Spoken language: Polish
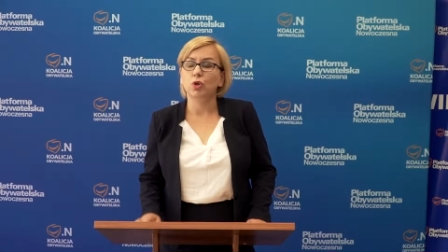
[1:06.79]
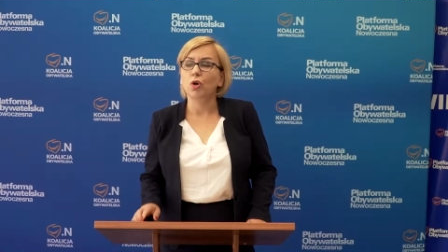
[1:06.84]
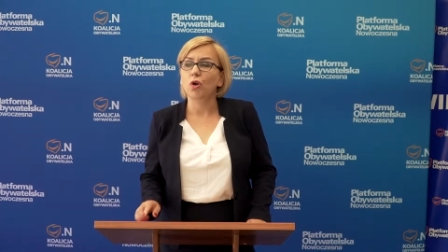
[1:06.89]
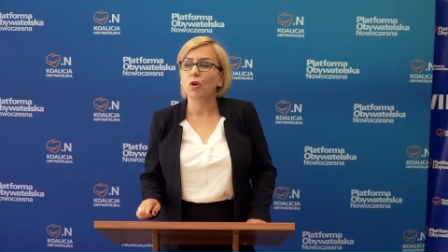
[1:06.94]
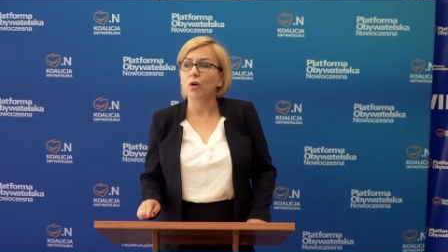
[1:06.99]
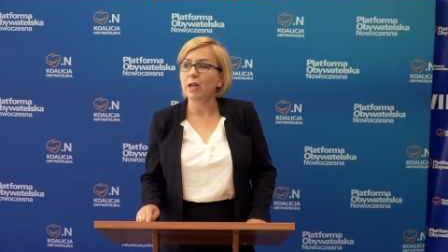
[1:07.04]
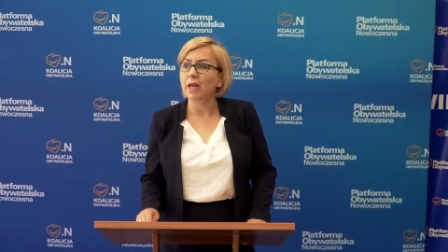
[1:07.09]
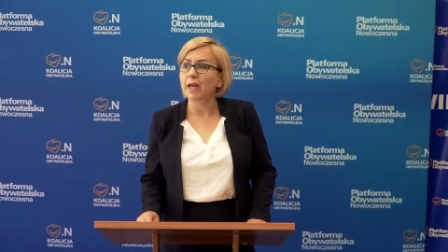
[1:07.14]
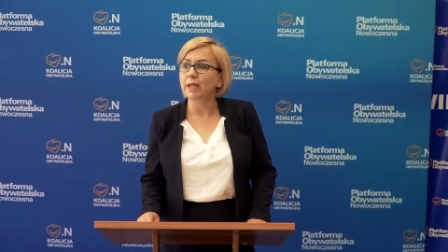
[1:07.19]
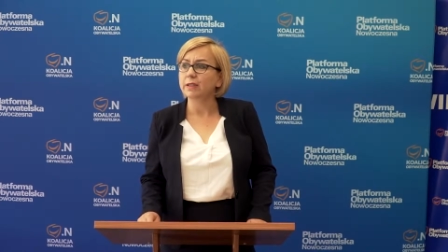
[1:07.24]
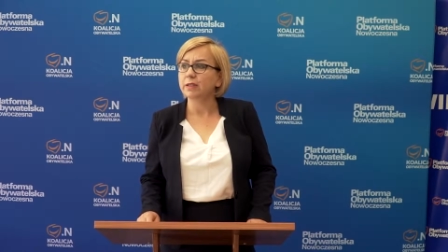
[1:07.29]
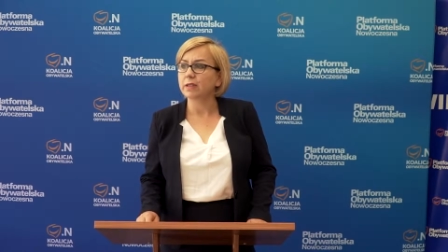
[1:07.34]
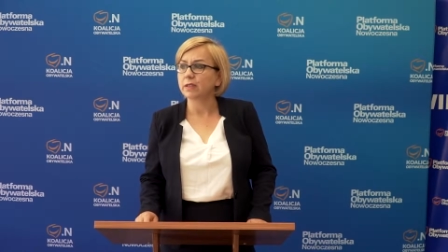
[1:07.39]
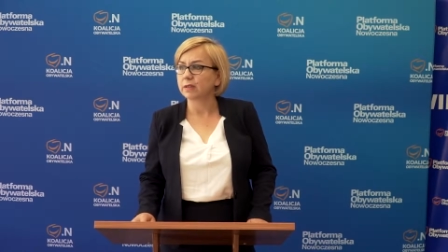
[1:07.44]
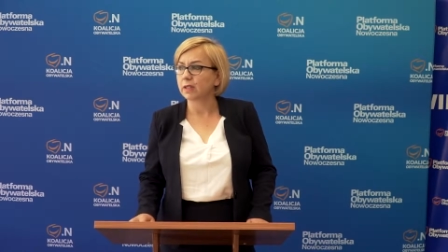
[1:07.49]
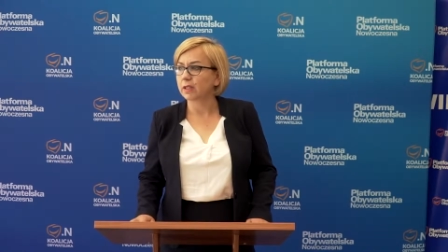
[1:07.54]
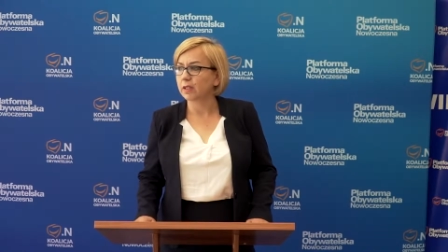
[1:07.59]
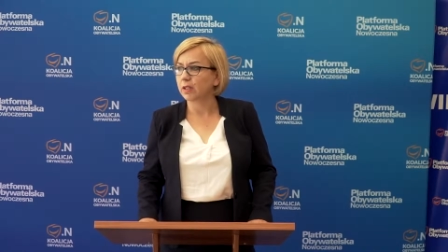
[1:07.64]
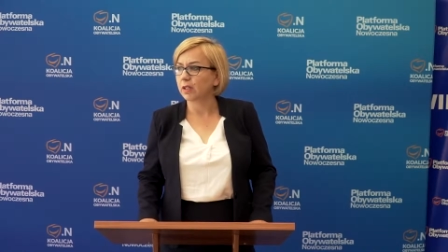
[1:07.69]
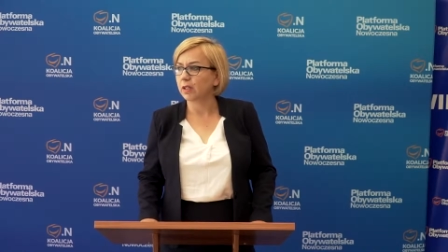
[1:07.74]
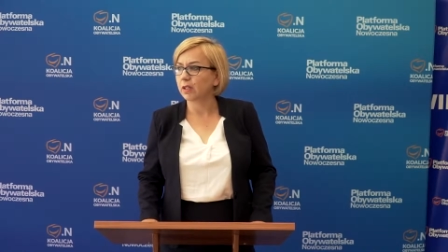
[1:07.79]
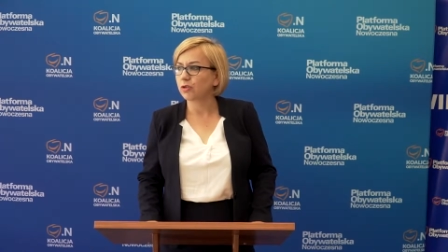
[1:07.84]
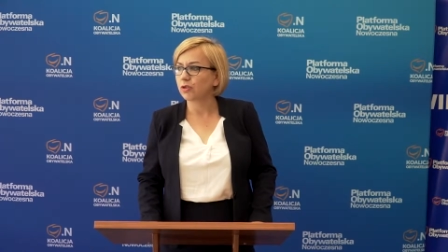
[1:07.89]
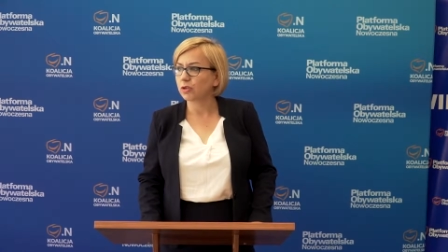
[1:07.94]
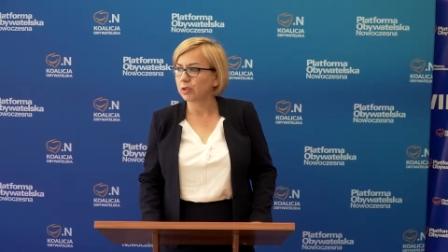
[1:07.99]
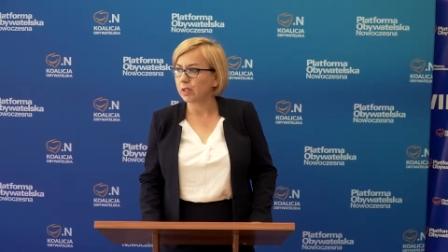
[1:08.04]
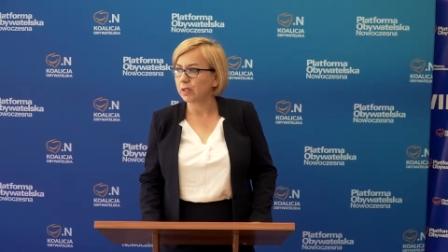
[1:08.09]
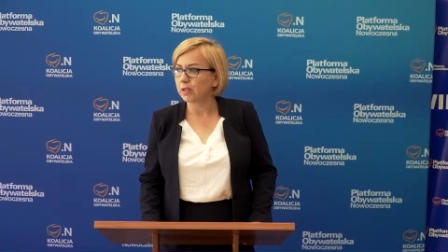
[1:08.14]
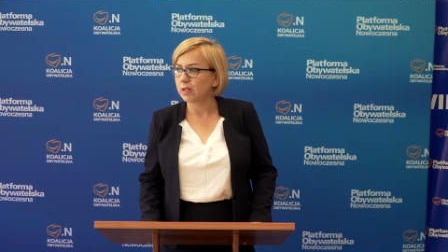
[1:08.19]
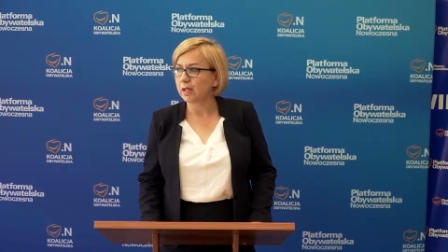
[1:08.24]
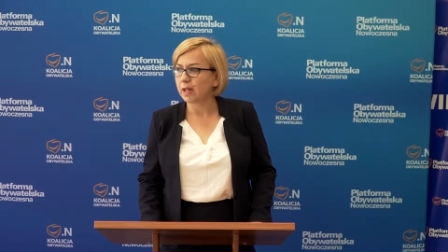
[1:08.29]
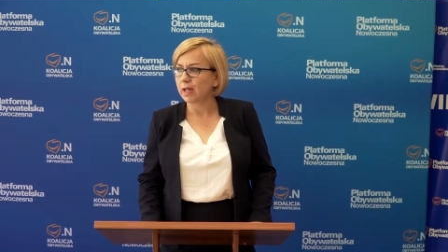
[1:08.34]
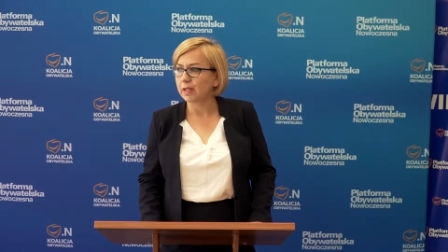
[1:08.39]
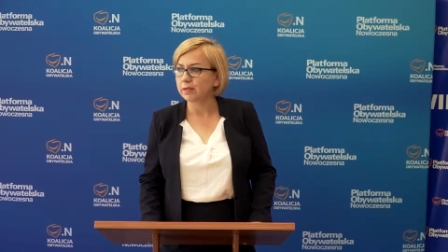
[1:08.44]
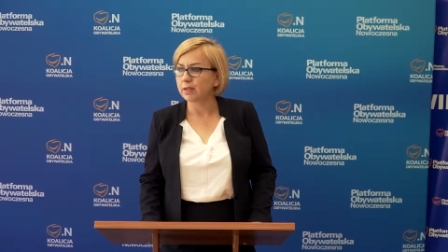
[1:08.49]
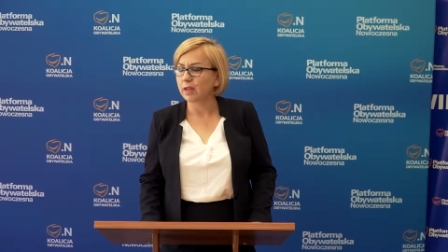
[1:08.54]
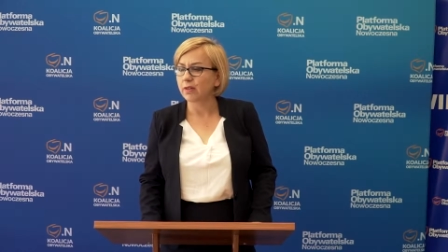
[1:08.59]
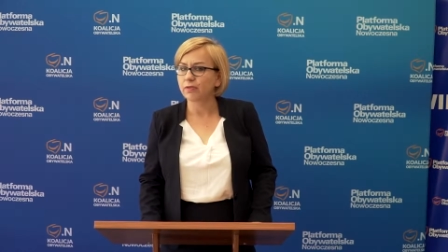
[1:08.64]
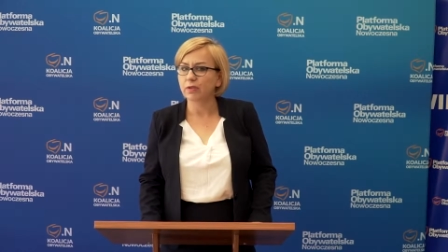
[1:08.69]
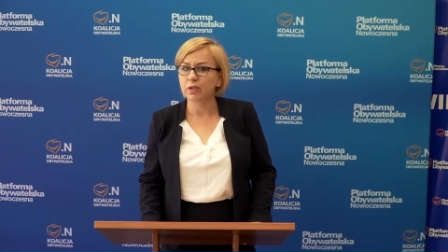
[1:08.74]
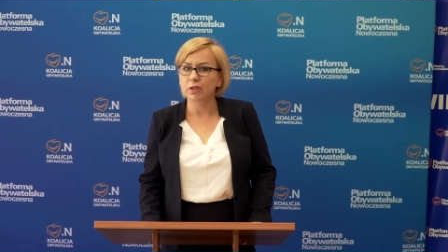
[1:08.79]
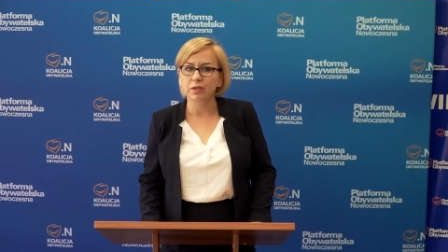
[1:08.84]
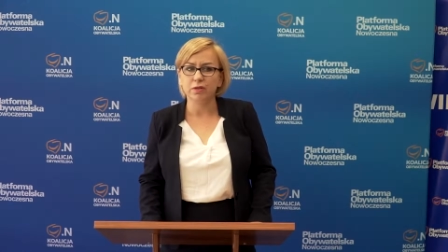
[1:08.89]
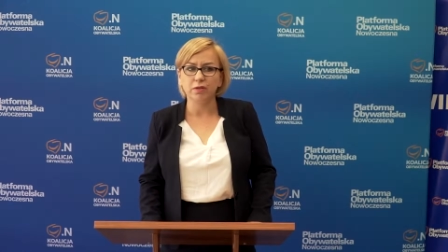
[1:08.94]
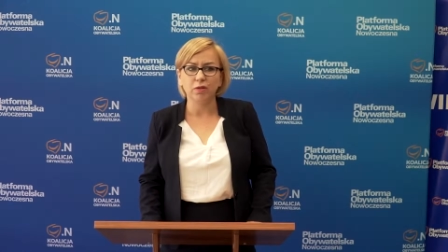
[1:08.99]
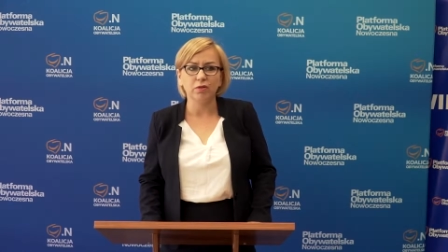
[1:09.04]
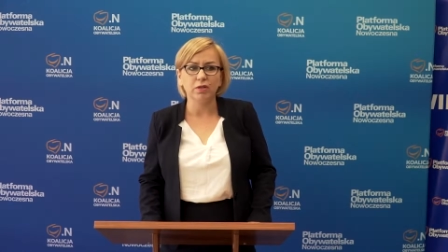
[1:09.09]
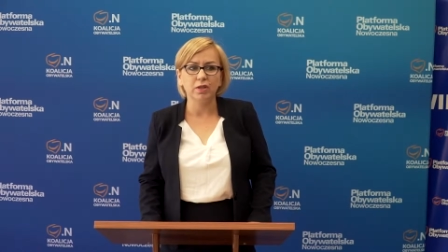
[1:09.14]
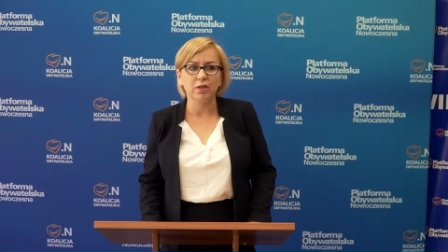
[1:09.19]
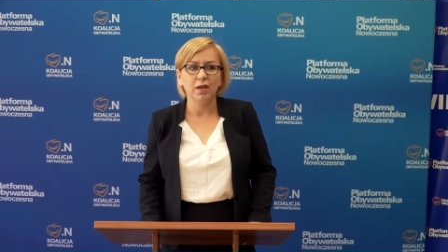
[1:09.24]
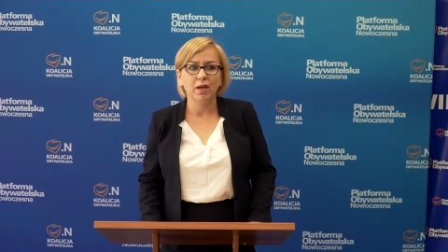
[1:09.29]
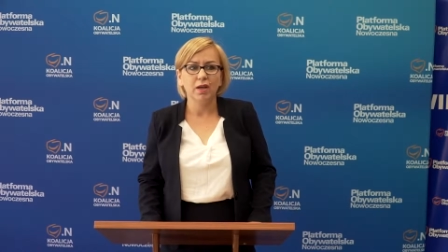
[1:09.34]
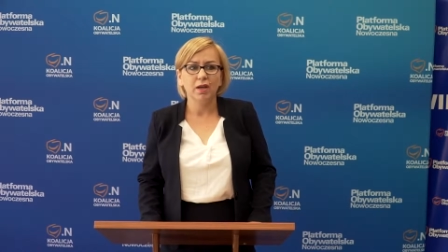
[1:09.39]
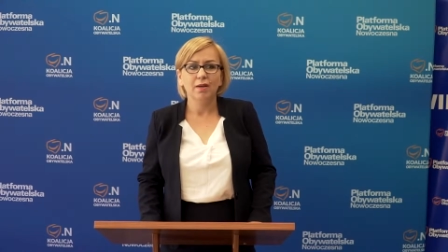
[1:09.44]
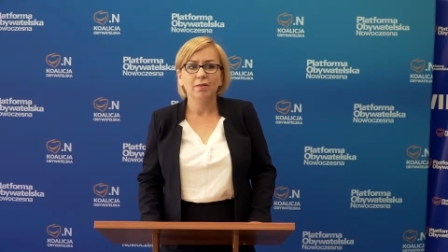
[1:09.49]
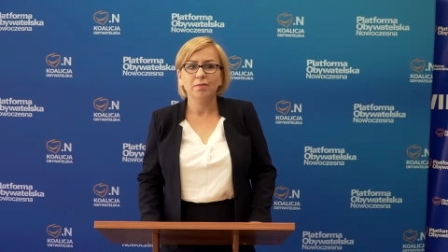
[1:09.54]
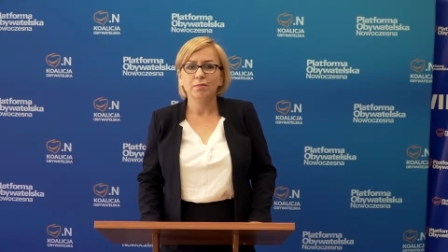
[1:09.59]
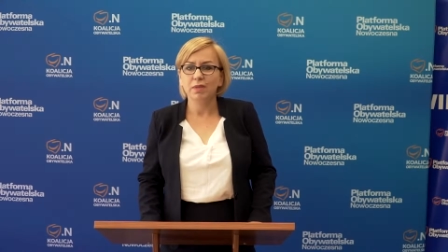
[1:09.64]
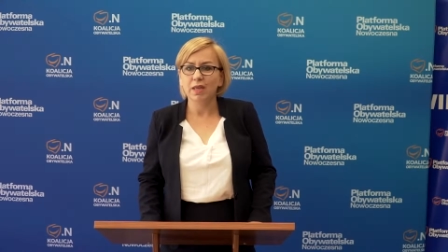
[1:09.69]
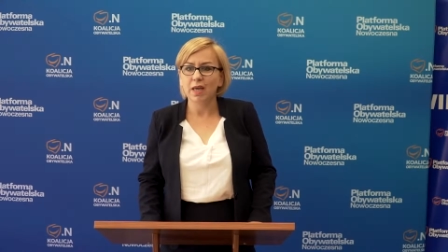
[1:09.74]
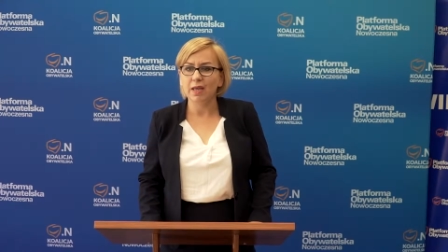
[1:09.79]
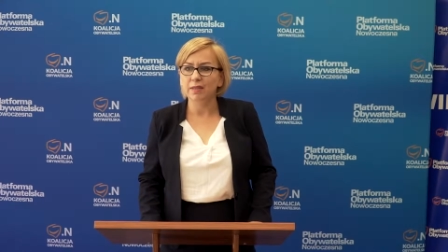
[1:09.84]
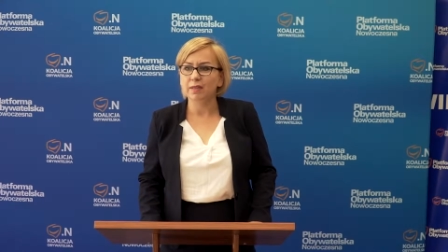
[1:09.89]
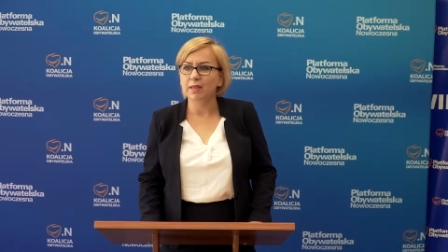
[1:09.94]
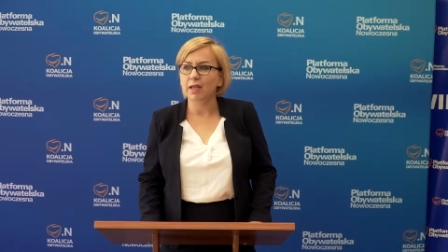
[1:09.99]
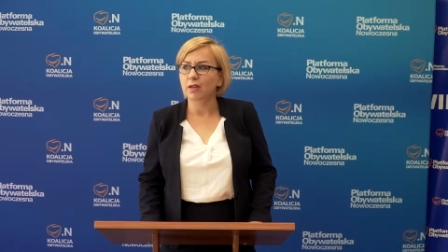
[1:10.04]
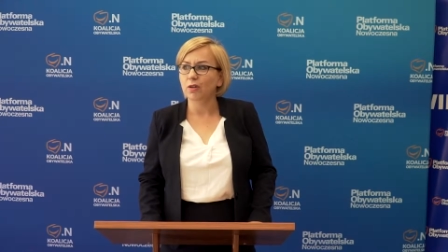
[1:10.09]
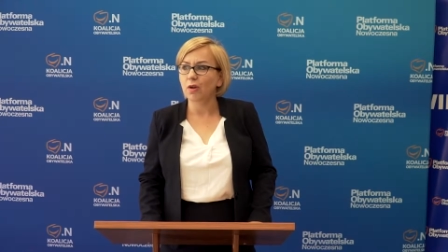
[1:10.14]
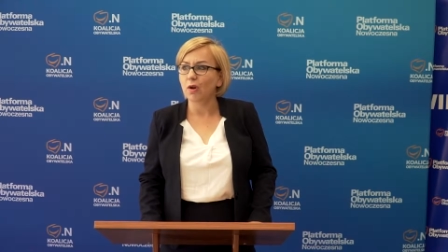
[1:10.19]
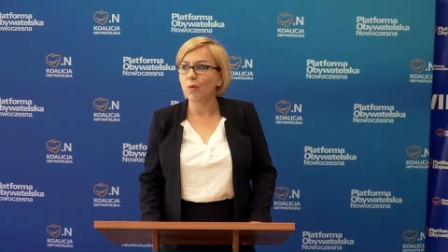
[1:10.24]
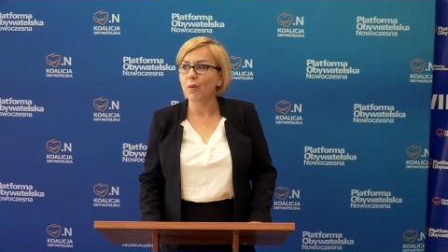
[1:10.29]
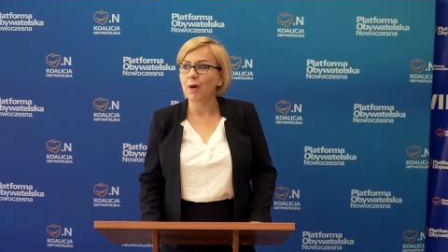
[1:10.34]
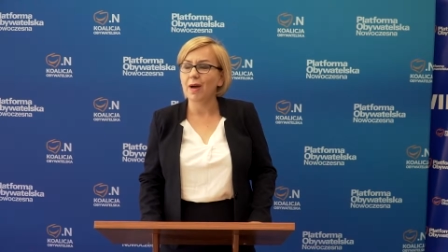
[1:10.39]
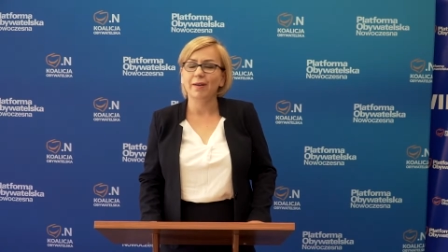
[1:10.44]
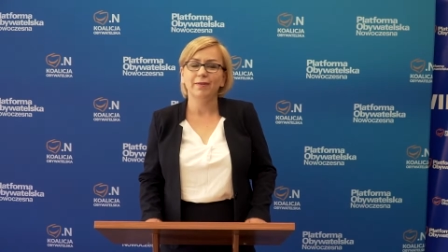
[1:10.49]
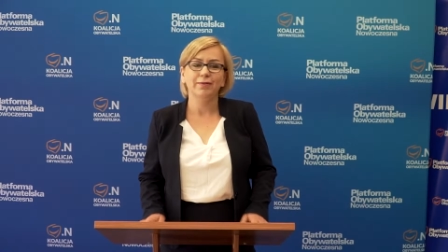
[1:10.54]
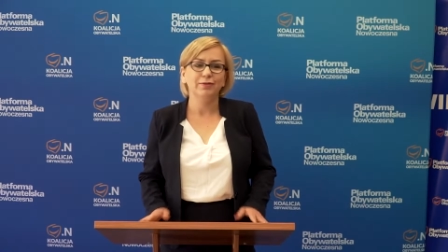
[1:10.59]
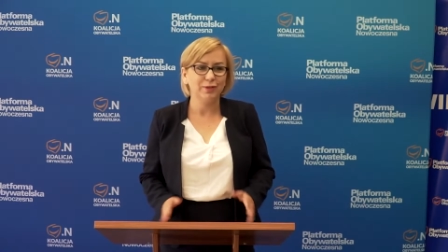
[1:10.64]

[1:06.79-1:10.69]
Kolejne takie 4 lata w historii miasta, koła,